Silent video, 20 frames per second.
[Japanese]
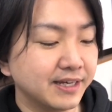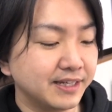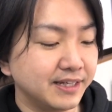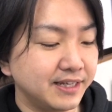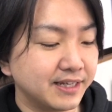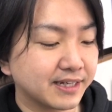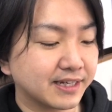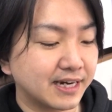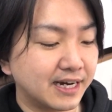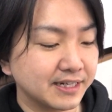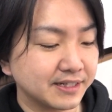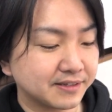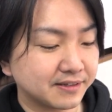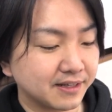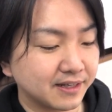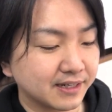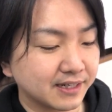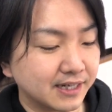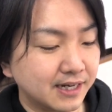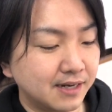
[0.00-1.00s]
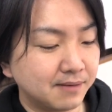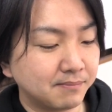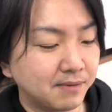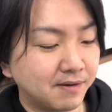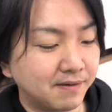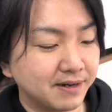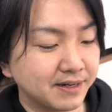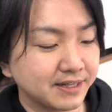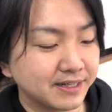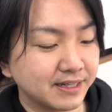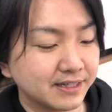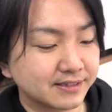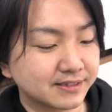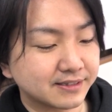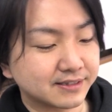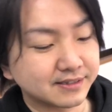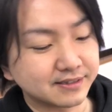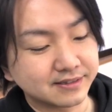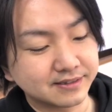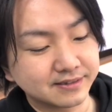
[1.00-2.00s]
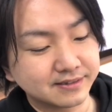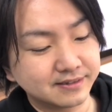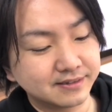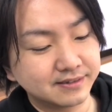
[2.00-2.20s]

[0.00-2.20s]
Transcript: いい回転が回りやすく